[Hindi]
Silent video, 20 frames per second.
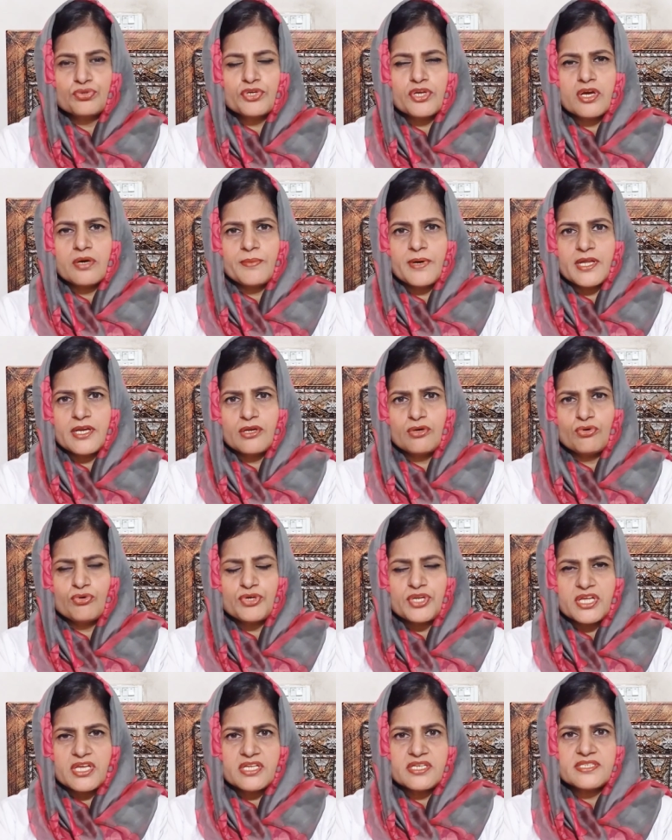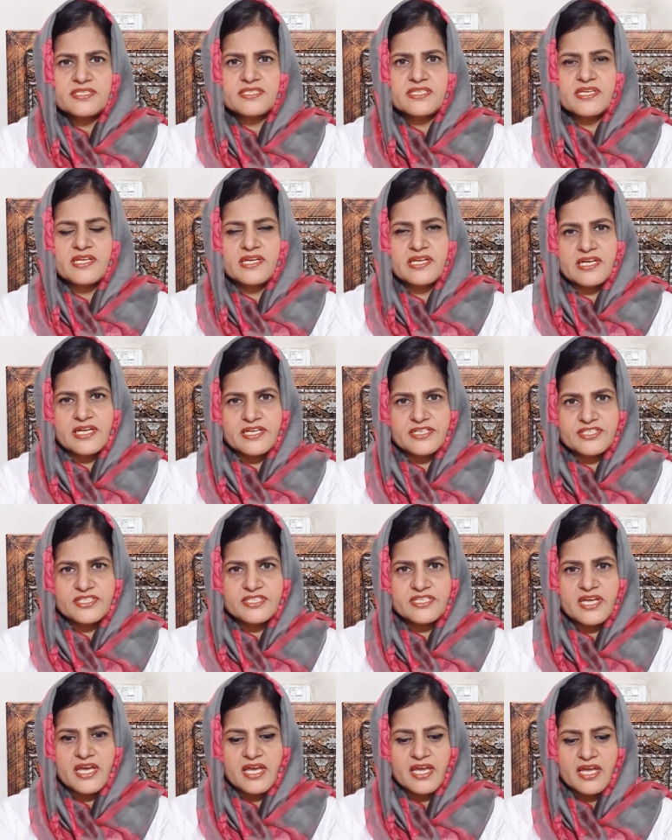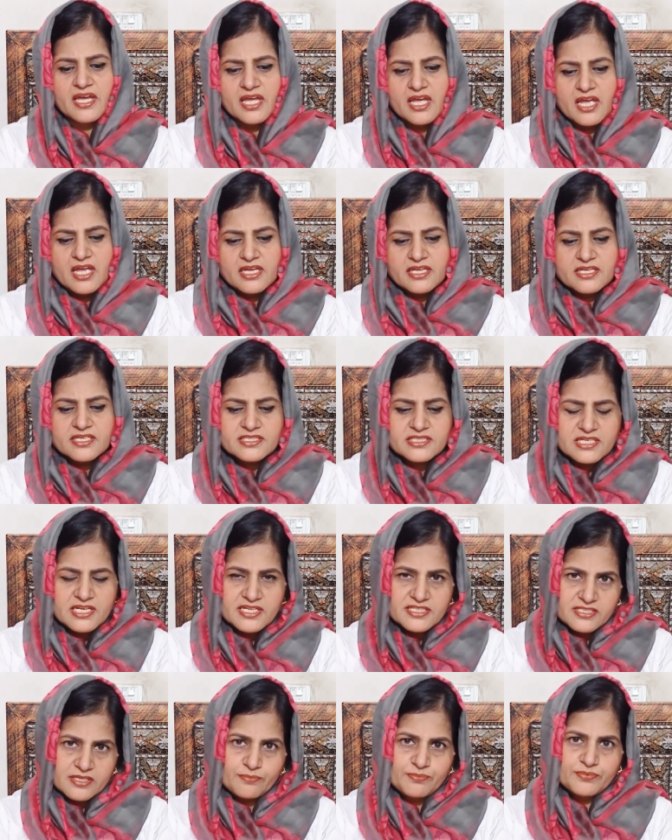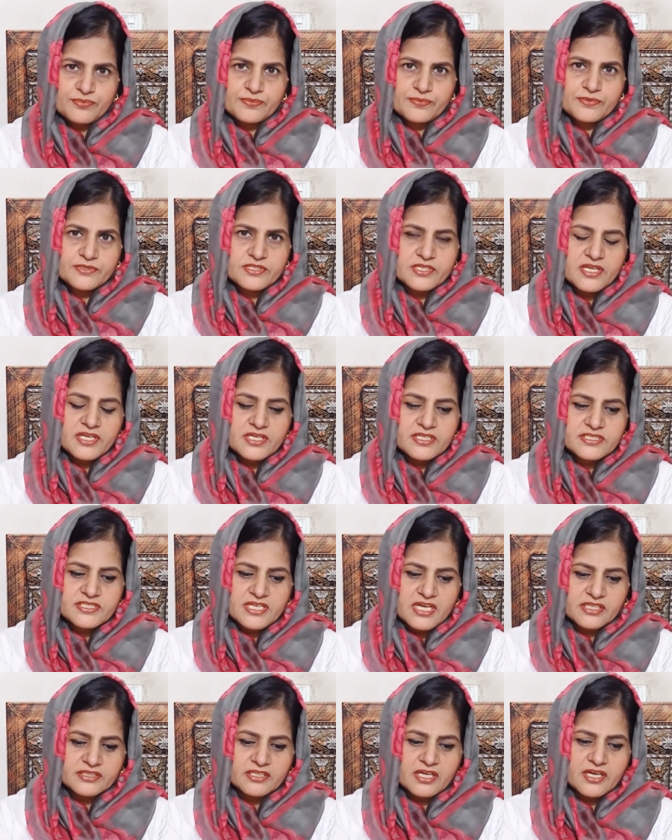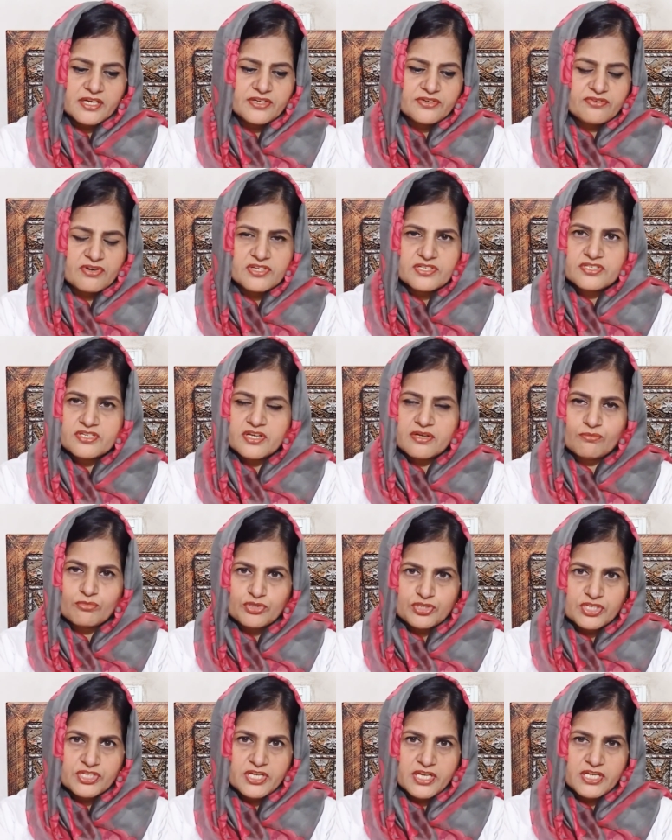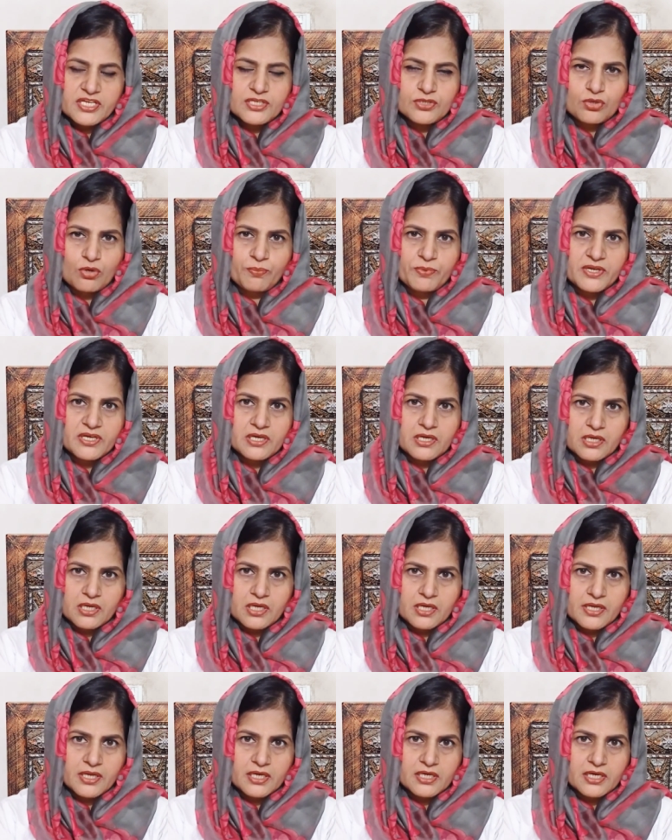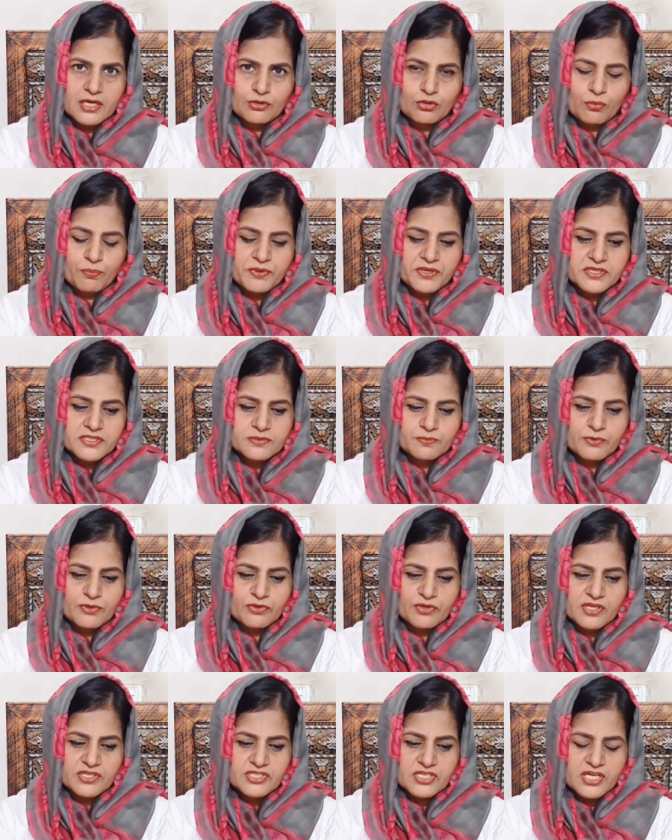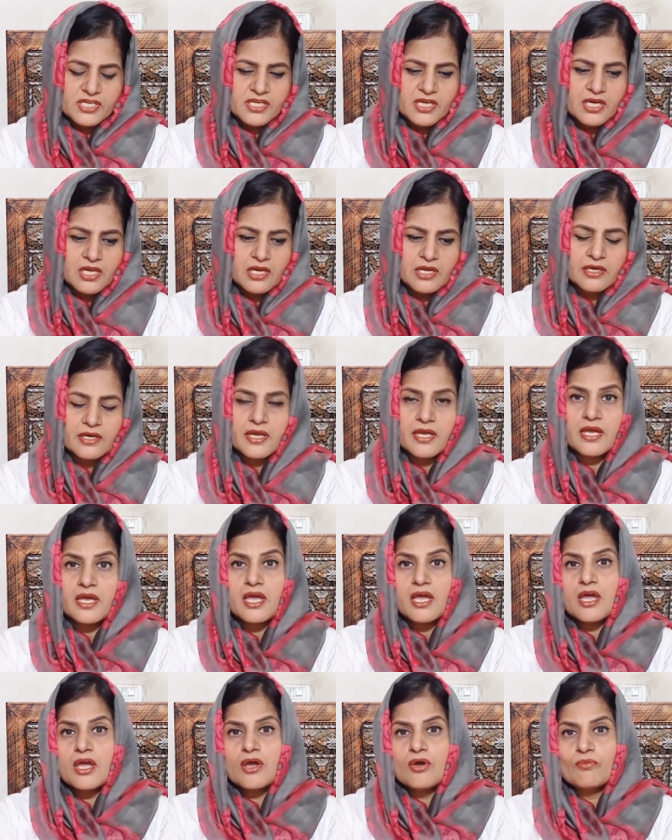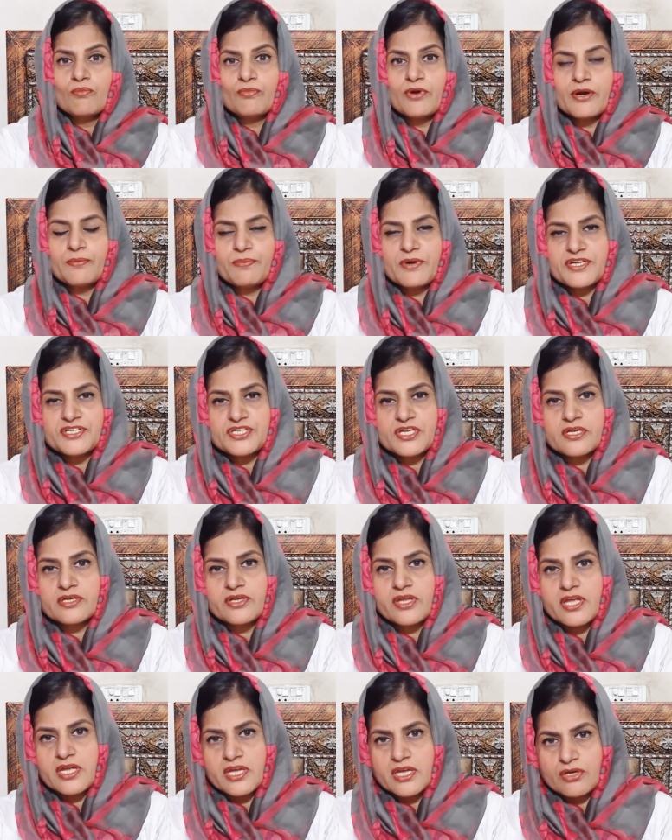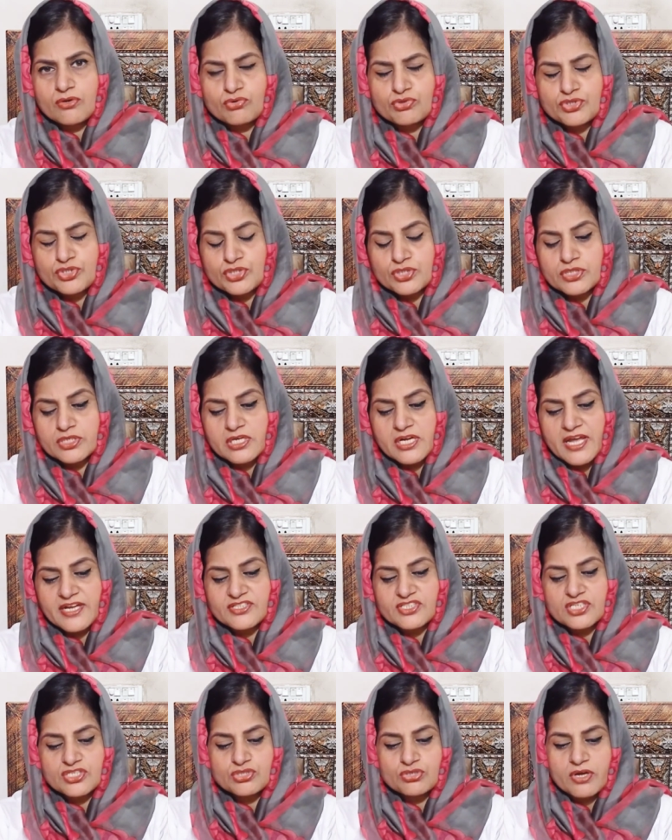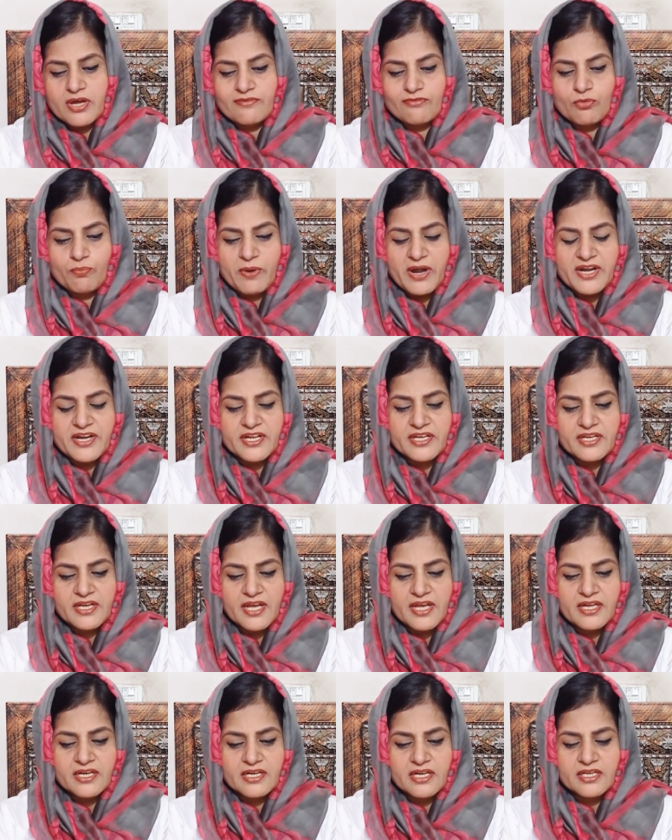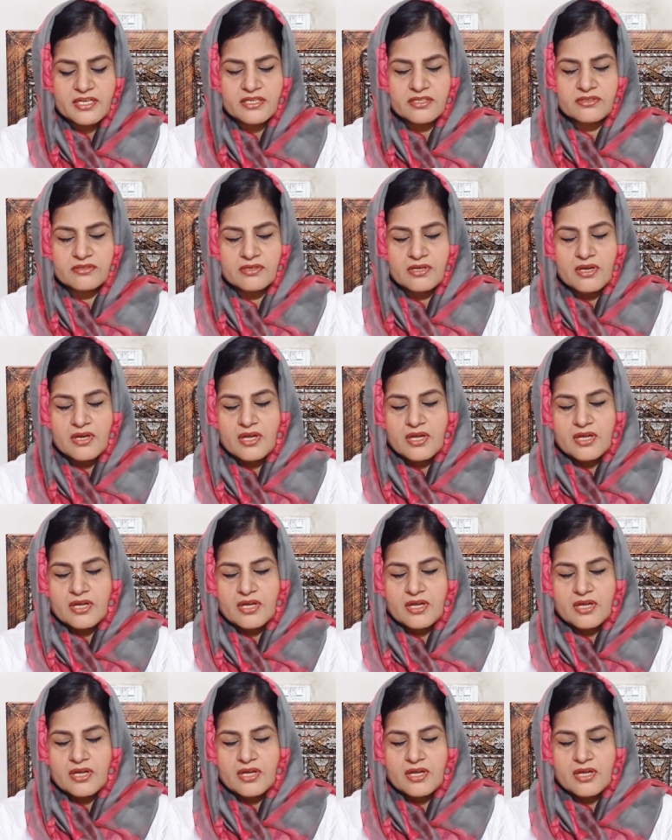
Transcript: चूँकि हमारी रूटीन से रिलेटेड है इसलिए सबसे ज़्यादा इंटरेस्टिंग मुझे यही टॉपिक लगा कि अगला टॉपिक इस पर होना चाहिए हालांकि ब्लड प्रेशर के कुछ लेक्चर जो है वो पेंडिंग हैं लेकिन